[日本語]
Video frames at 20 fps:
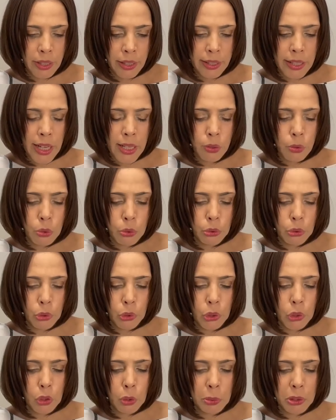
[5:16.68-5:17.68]
韓国の
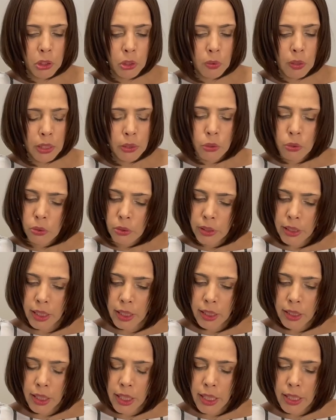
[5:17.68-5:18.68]
人々はどうや
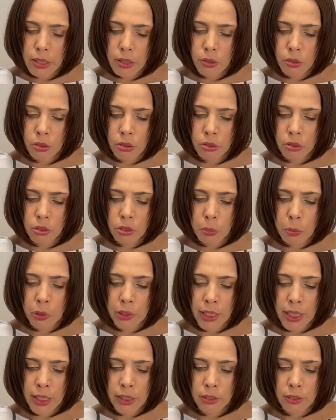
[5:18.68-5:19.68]
ら返す能力
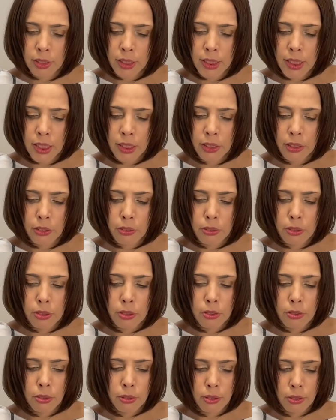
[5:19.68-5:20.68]
もないのに借金を
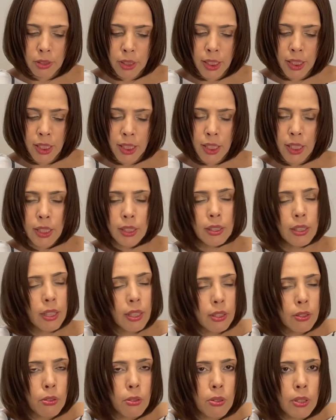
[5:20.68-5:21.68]
することに
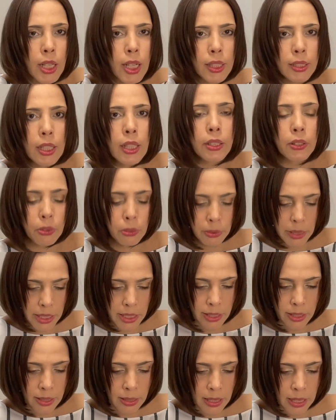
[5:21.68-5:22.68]
抵抗がないようで
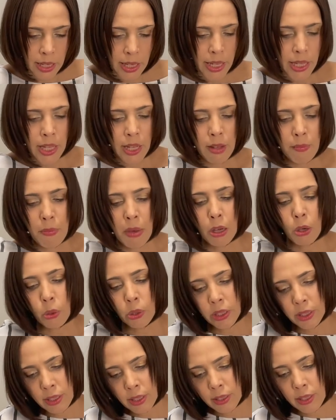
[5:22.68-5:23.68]
す。まあ
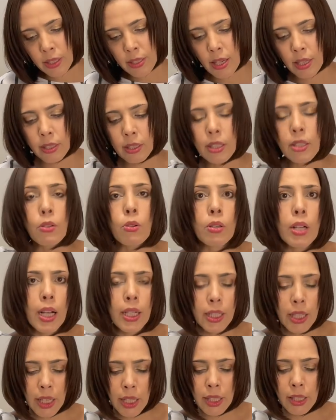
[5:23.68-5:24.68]
これだけ借金を
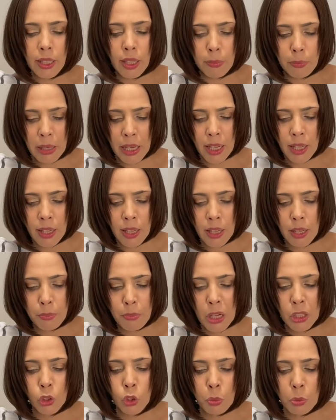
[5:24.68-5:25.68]
抱えれば、
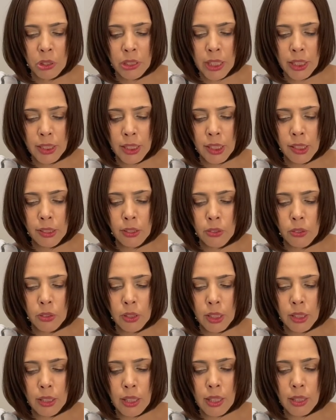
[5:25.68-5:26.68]
まともな金融
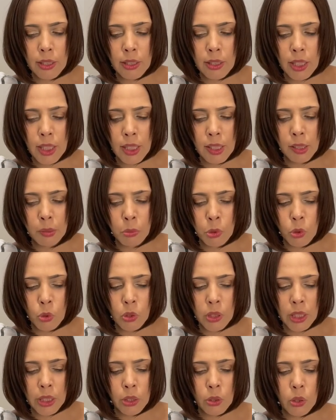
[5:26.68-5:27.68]
機関からもう
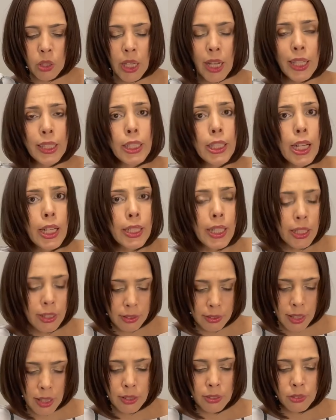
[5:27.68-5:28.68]
お金を借りれな
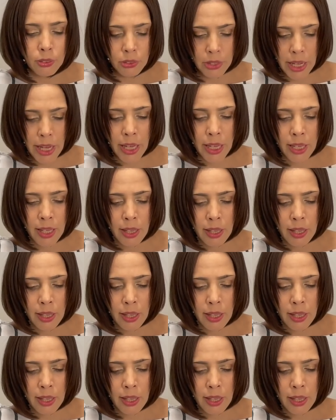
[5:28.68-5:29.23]
くなるので、